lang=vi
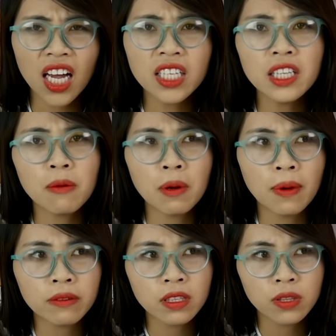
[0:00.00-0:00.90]
anh tiểu bảo
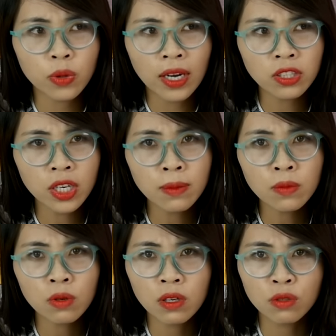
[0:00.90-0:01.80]
bảo thì toàn cho em
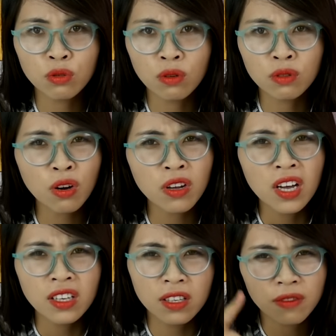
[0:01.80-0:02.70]
thộn ở chuồng thôi
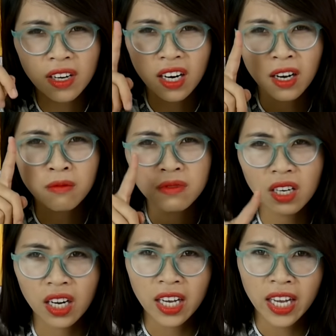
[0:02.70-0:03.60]
như vậy là không
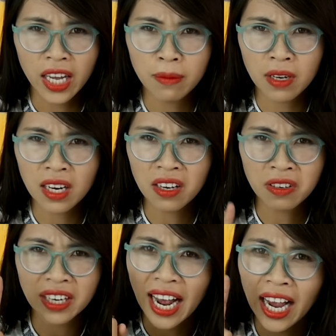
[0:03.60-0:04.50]
được em ấy là
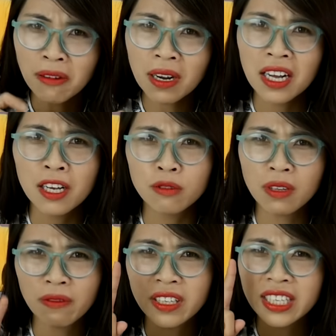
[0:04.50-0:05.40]
con gái mà chúng
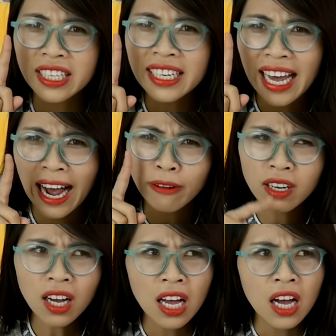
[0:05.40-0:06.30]
ta phải kín đáo
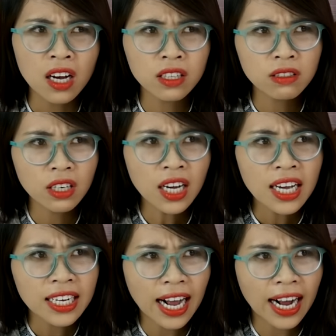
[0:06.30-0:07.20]
nữa hơn nữa
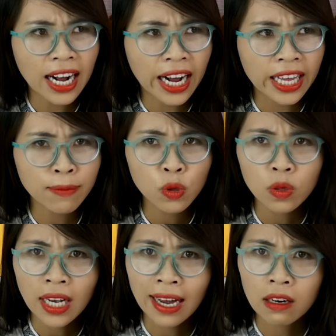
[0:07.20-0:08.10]
càng ngày em
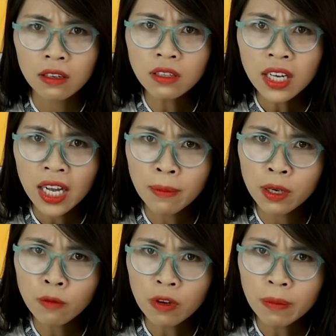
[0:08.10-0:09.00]
thuận càng lớn em
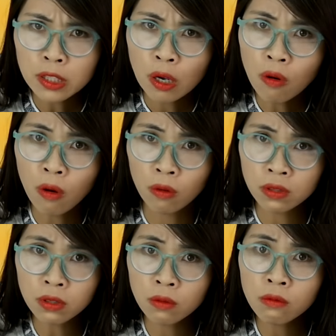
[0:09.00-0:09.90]
ấy cũng phải biết xấu hổ
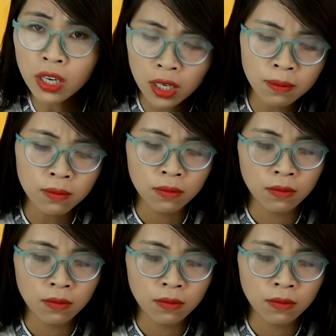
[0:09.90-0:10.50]
chứ đúng không em